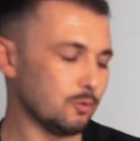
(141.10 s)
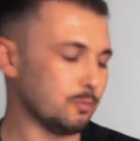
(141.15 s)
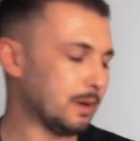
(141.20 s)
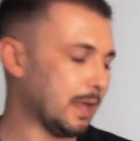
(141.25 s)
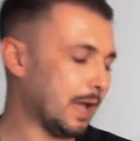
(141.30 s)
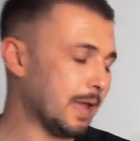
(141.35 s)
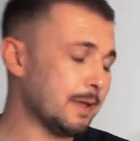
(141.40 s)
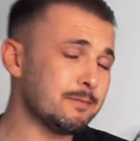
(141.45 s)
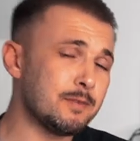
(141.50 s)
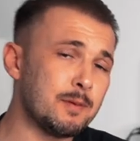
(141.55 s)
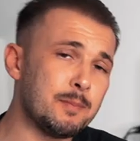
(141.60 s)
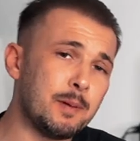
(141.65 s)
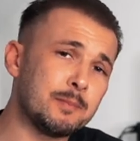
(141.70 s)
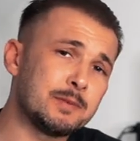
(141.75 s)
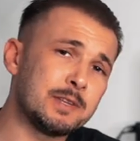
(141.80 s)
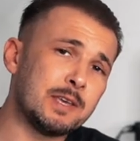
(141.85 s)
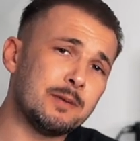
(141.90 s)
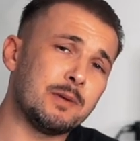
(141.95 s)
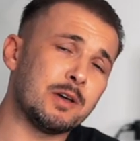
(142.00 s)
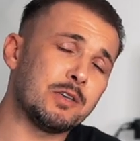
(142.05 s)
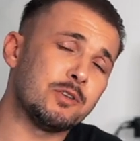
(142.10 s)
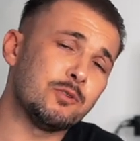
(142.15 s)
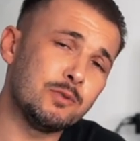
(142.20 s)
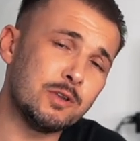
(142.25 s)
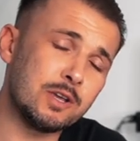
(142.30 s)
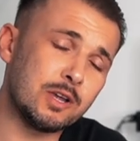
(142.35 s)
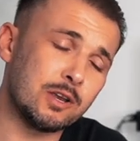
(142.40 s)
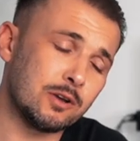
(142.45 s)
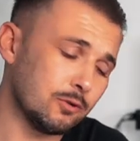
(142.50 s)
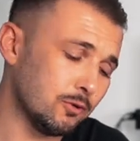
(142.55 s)
bleiben wir beim Thema
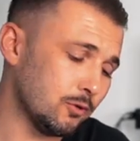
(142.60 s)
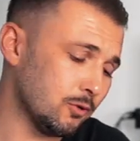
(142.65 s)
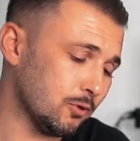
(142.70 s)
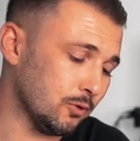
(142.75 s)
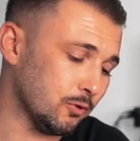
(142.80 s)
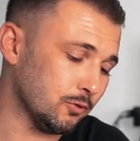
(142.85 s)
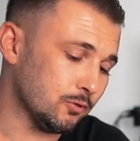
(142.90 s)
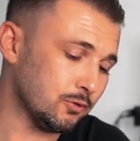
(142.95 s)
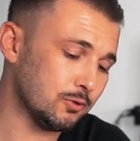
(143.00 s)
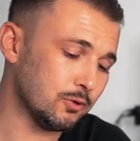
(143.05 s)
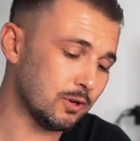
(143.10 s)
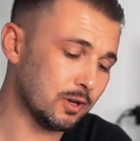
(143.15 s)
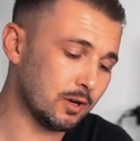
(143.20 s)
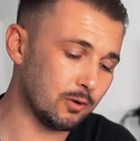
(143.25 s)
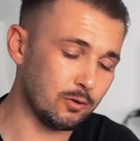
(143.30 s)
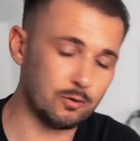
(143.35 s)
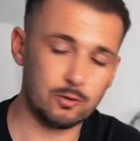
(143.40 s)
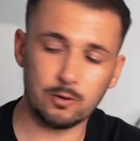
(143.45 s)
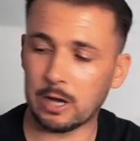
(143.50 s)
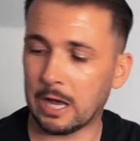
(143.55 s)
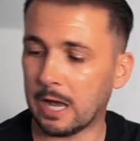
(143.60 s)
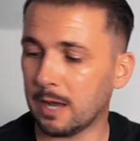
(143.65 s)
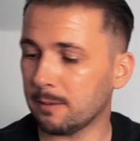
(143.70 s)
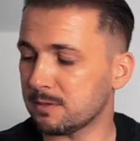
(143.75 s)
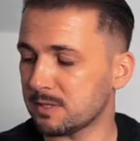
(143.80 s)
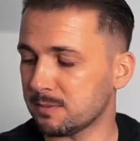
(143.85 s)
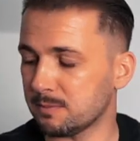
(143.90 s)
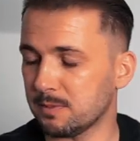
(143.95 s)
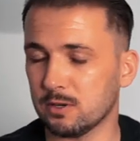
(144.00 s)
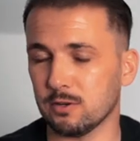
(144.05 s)
Uniqlo und Uniqlo habe
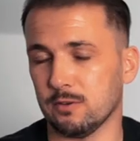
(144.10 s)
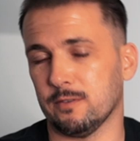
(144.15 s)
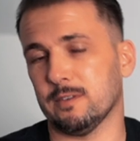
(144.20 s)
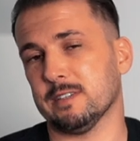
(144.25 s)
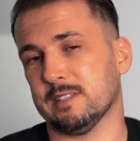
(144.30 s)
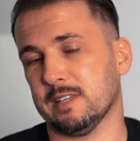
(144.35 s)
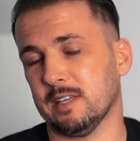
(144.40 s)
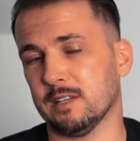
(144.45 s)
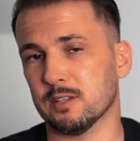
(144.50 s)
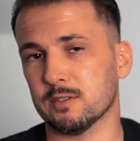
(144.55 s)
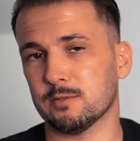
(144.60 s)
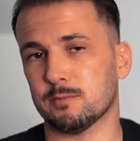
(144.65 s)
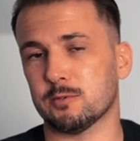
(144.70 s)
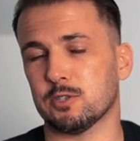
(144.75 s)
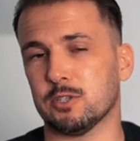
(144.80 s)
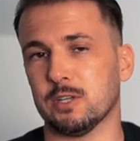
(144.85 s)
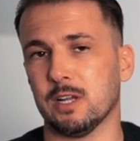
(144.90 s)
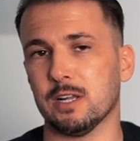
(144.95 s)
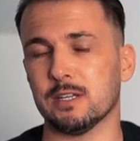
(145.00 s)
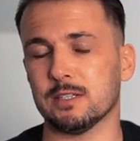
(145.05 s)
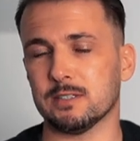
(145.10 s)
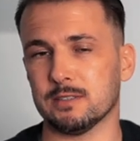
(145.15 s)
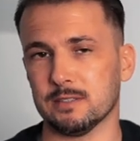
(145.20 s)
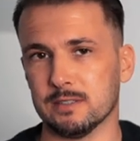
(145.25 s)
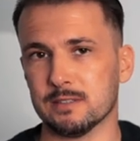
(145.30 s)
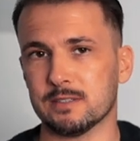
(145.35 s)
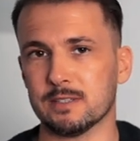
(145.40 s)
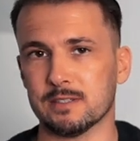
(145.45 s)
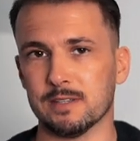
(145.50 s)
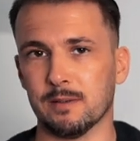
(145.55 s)
ich mir noch was anderes bestellt,
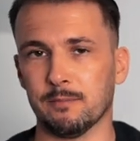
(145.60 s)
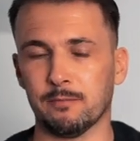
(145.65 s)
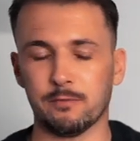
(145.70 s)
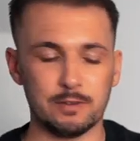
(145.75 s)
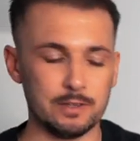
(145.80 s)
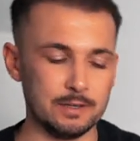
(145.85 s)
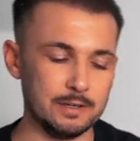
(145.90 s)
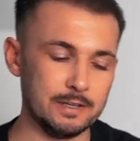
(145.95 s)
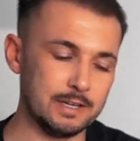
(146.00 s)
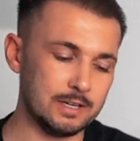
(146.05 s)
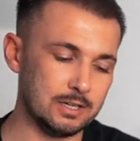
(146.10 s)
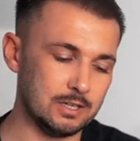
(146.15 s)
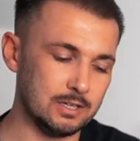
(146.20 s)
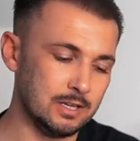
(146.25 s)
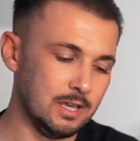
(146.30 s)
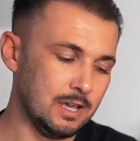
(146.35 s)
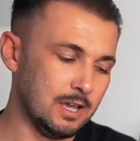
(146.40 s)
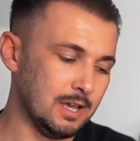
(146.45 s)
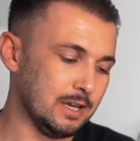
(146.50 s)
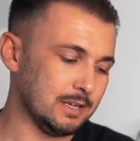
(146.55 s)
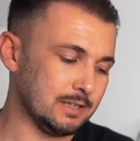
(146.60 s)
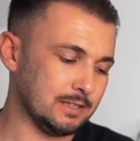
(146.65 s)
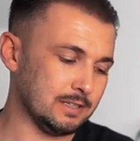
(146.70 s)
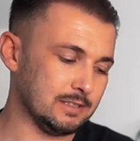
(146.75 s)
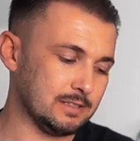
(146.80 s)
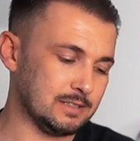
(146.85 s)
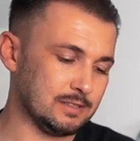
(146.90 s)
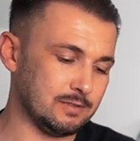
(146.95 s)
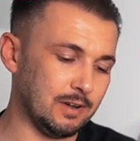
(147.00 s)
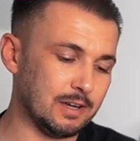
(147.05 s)
insgesamt vier Dinge.
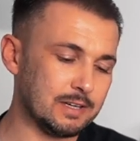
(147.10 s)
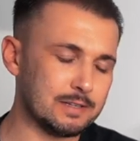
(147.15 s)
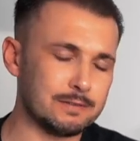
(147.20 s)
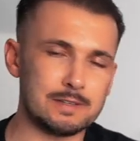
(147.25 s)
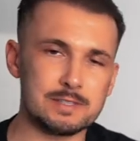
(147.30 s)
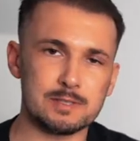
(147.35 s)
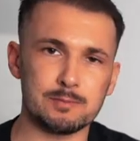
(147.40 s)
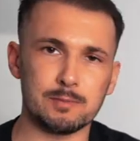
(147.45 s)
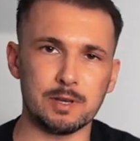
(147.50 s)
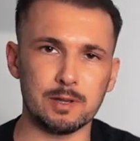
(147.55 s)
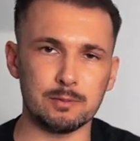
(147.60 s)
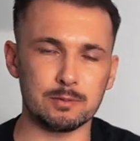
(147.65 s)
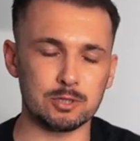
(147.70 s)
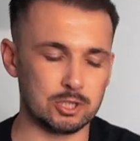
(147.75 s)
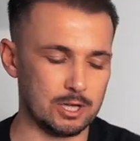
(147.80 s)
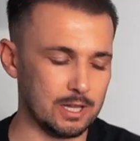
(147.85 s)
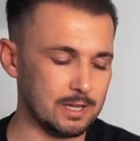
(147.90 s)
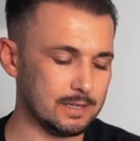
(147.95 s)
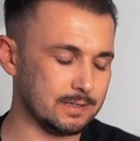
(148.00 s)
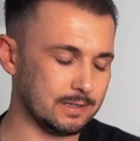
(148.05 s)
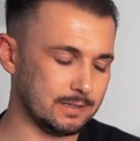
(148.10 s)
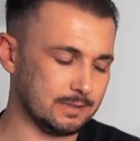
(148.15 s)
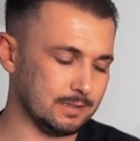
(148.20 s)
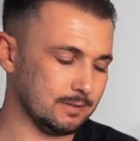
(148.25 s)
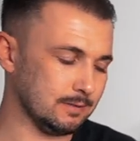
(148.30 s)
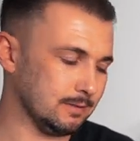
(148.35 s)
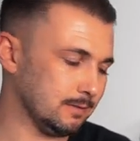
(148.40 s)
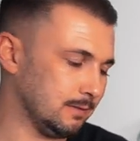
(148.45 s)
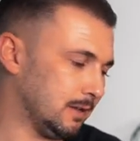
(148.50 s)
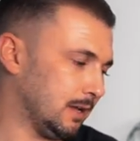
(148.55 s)
Das zweite, was ich mir da bestellt
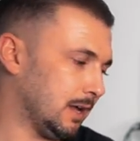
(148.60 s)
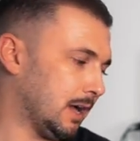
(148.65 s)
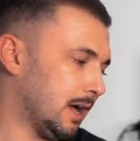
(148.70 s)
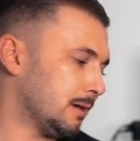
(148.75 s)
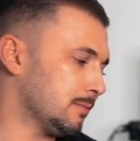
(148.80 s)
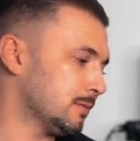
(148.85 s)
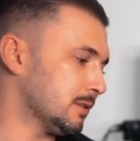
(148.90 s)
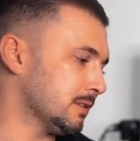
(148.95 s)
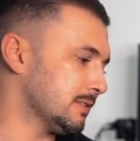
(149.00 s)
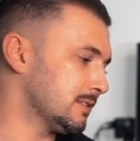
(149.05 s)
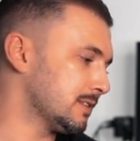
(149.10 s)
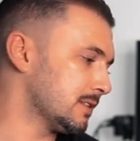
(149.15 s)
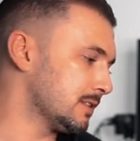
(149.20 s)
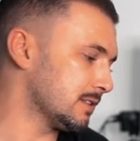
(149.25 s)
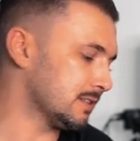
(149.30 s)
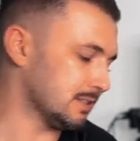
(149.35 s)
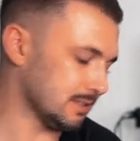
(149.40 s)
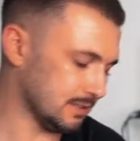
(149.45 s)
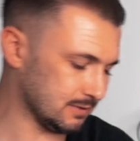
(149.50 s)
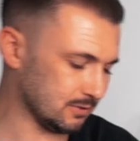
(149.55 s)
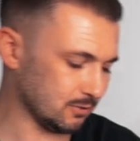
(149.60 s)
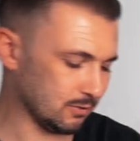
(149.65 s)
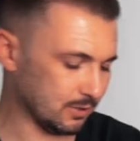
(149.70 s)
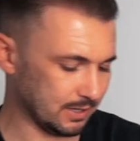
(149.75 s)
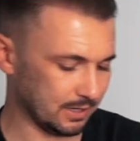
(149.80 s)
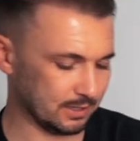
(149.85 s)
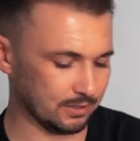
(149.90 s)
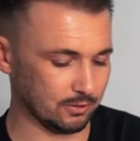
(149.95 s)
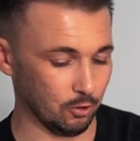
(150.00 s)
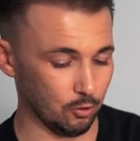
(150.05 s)
hätte, habe, sind die
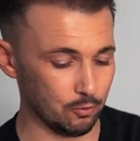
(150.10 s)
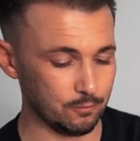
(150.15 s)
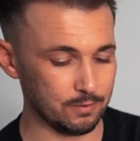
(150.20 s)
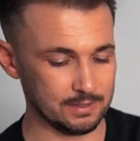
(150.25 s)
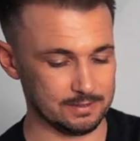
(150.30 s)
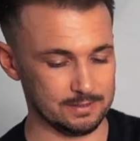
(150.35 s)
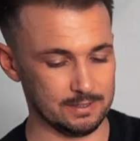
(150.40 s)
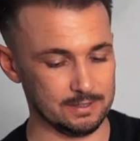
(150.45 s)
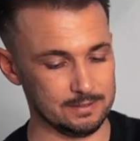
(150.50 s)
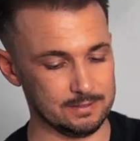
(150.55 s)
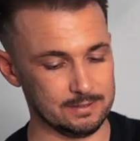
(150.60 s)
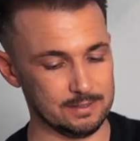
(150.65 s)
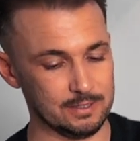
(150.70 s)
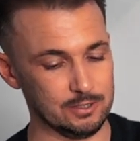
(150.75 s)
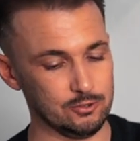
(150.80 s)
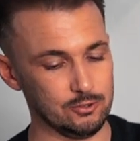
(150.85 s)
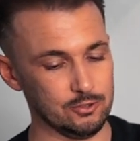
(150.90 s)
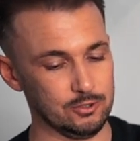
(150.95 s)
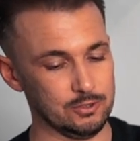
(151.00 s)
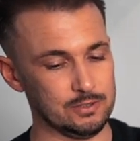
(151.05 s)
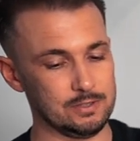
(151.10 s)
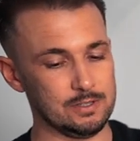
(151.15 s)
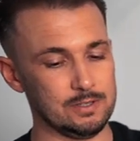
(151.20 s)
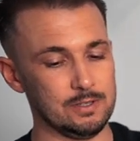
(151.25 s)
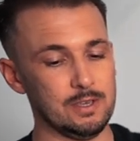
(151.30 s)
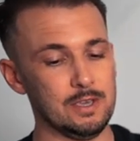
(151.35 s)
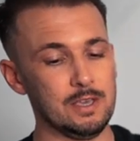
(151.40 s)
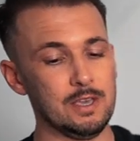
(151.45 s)
sogenannten Oversize T-Shirts.